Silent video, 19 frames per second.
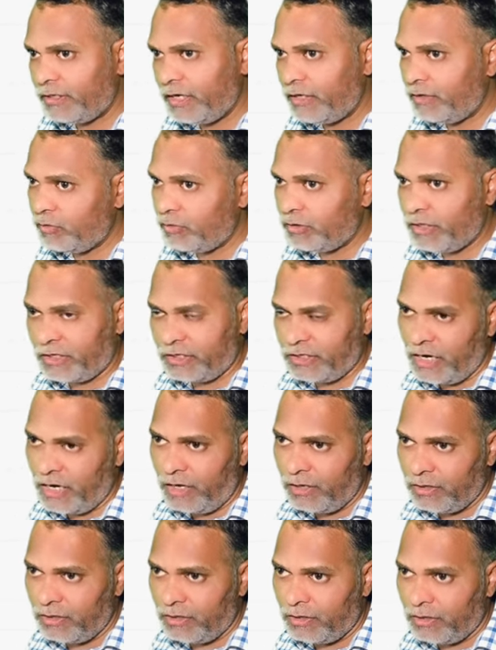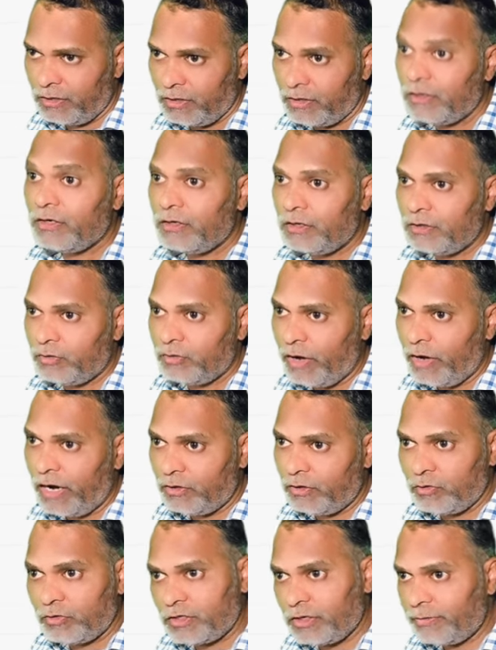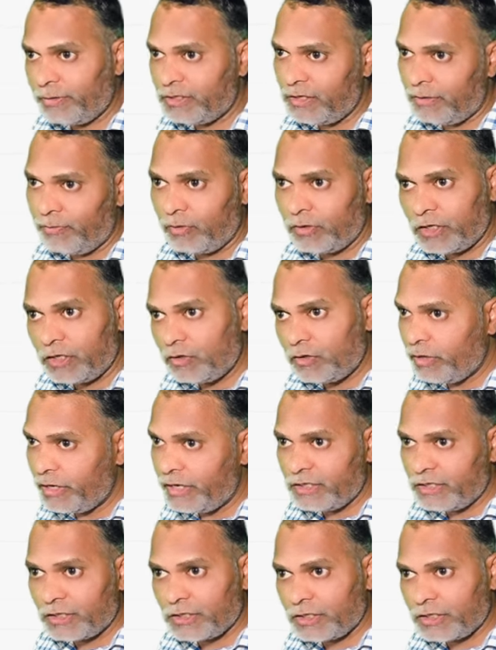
टेन टू सिक्स जा ट्वेल्व टू सेवन जा फोर्टीन टू एट जा